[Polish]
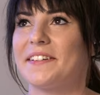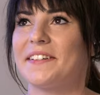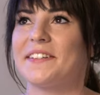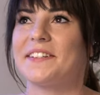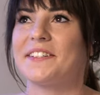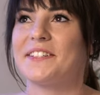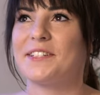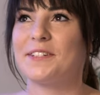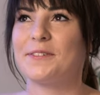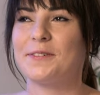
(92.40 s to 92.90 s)

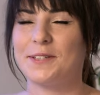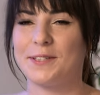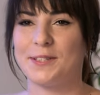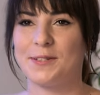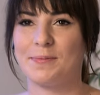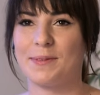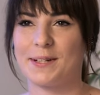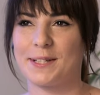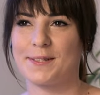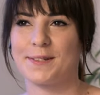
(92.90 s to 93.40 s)
A, dziękuję
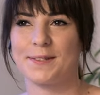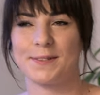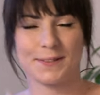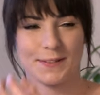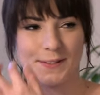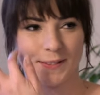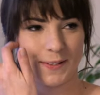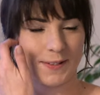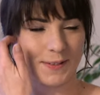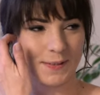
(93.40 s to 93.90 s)
Ci bardzo, to
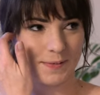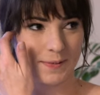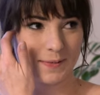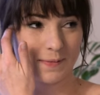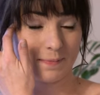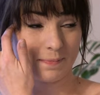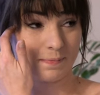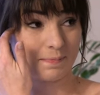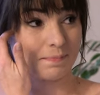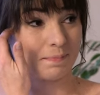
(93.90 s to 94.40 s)
jest
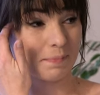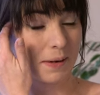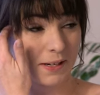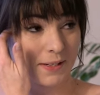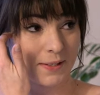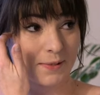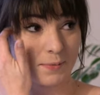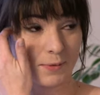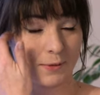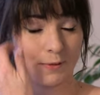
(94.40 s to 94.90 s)

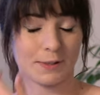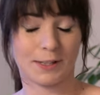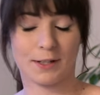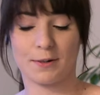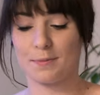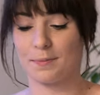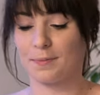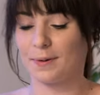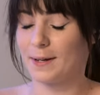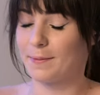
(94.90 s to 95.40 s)
bardzo miły
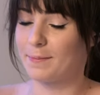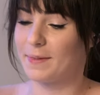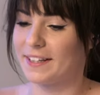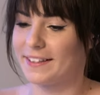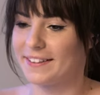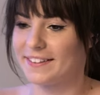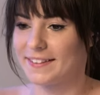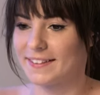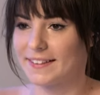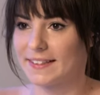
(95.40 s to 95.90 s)

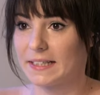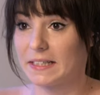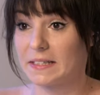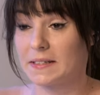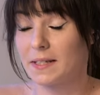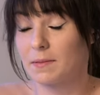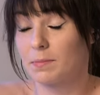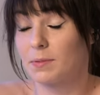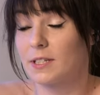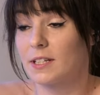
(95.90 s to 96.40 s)
komplement.
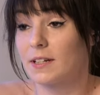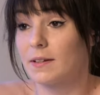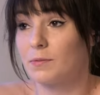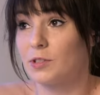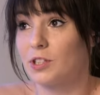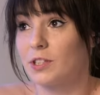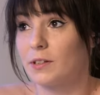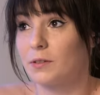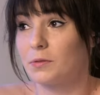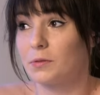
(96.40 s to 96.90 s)
E, zapisałam zapisałam
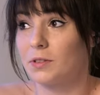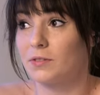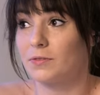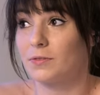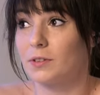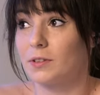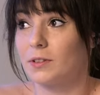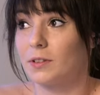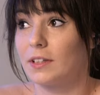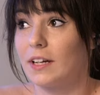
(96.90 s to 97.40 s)
się na kurs
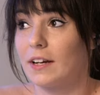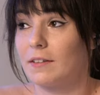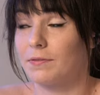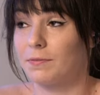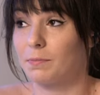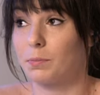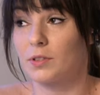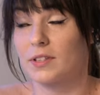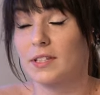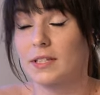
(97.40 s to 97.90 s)

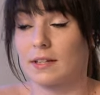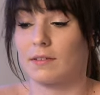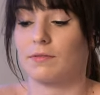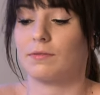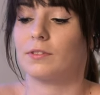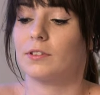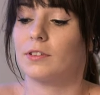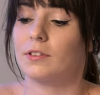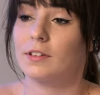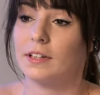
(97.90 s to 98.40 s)
fotografii,
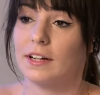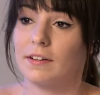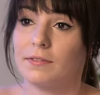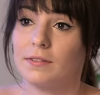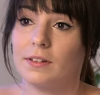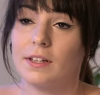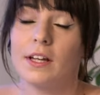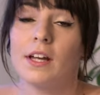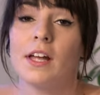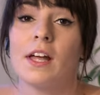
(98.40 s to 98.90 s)
podstaw
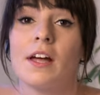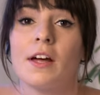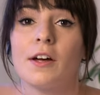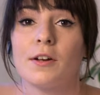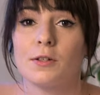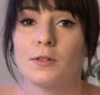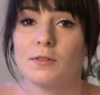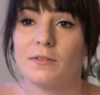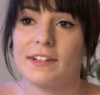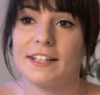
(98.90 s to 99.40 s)
fotografii,
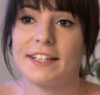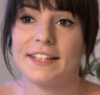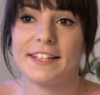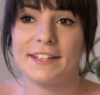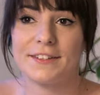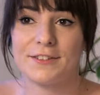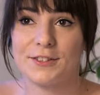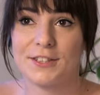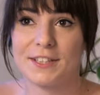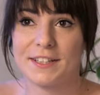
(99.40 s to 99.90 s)
z uwagi
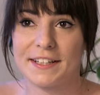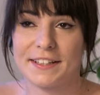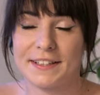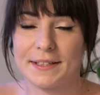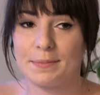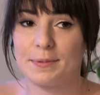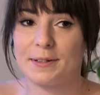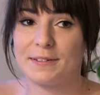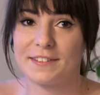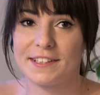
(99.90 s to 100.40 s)
na to, że tak
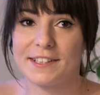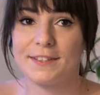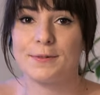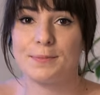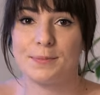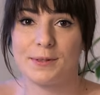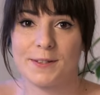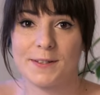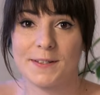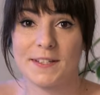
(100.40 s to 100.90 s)
naprawdę
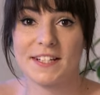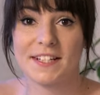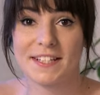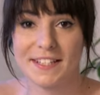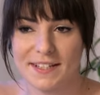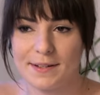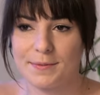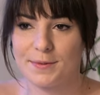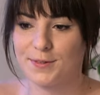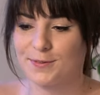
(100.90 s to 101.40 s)
dopiero
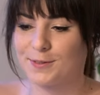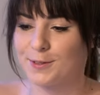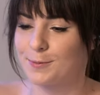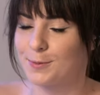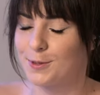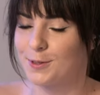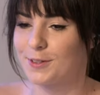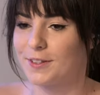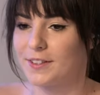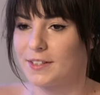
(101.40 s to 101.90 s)
zaczynam swoją
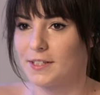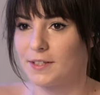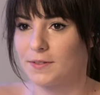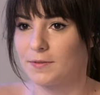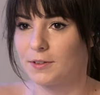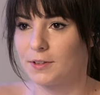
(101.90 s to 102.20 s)
przygodę z